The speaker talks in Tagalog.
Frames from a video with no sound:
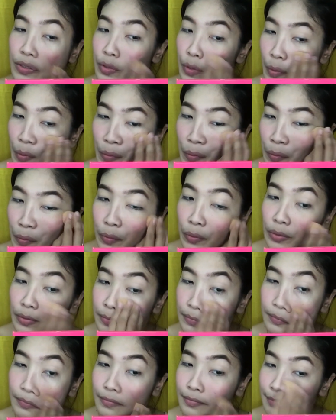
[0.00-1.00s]
So,
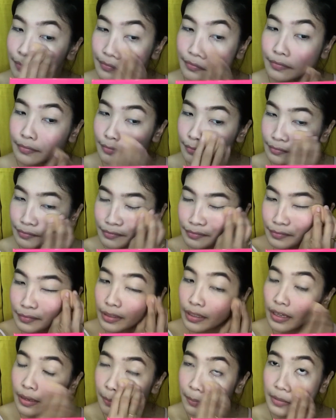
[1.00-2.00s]

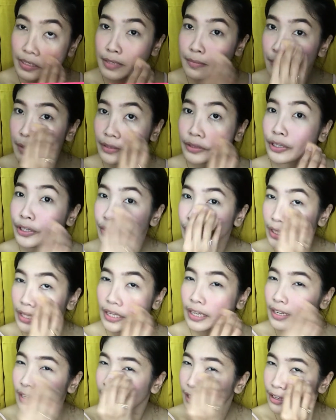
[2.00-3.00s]
mas better
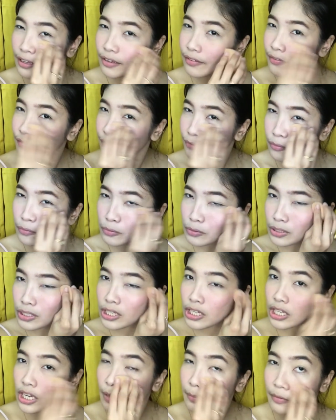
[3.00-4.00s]
talaga if una
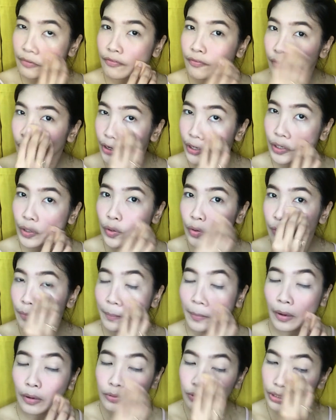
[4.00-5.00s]
siya before
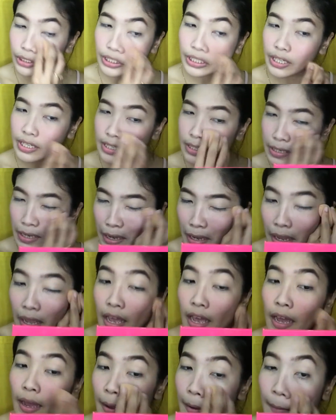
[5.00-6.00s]
yung powder kasi
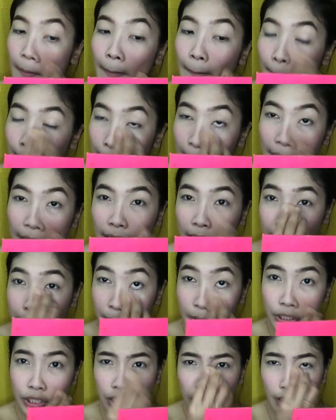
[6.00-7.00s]

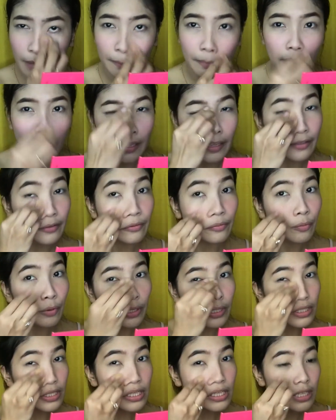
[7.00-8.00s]
mahirap na siyang i-blend
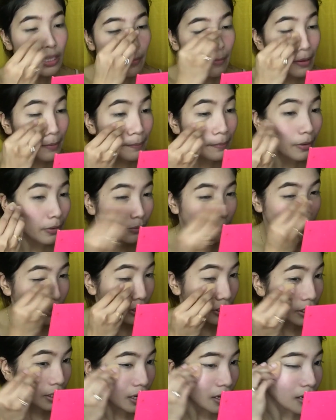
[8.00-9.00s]
once na may
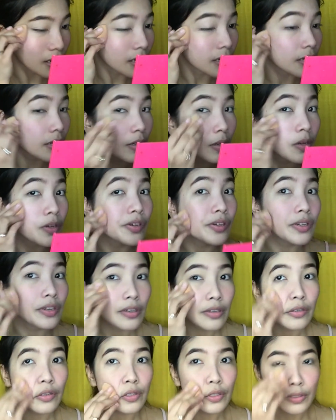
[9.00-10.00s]
powder na.
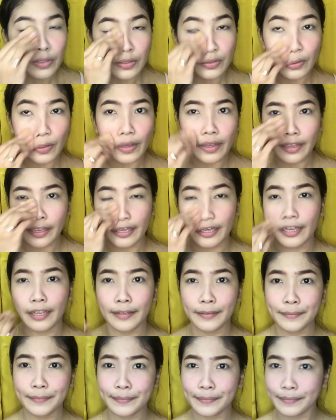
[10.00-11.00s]
So,
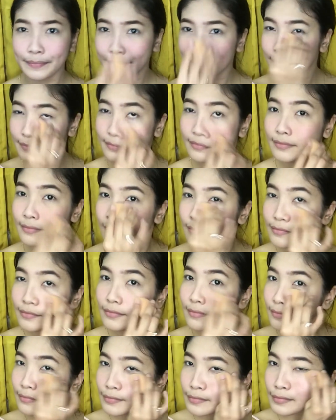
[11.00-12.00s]
ayan.
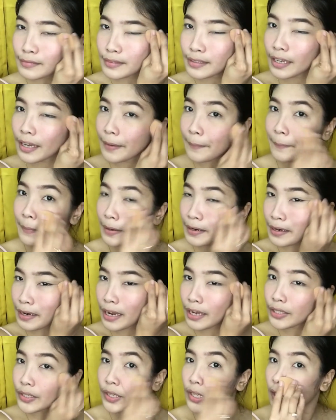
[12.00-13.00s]
Yan,
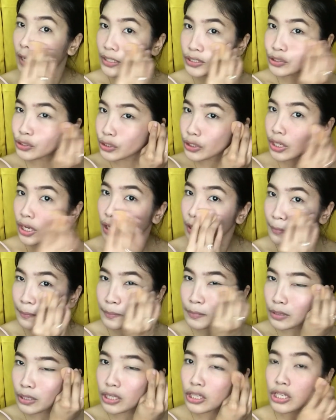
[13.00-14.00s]
parang ano lang, drunk
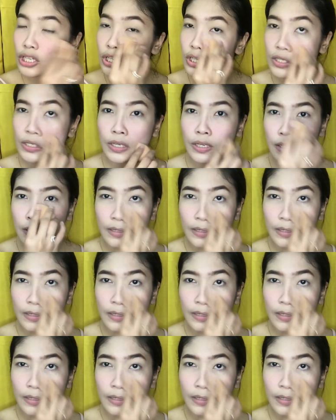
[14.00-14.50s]
blush.